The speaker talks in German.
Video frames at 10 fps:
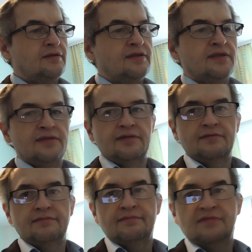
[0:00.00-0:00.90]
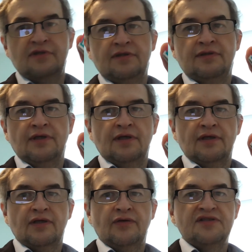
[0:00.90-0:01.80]
Dieses der
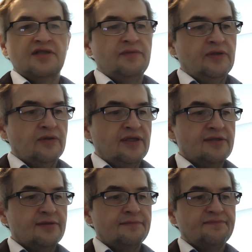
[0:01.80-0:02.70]
Quenzelmin und das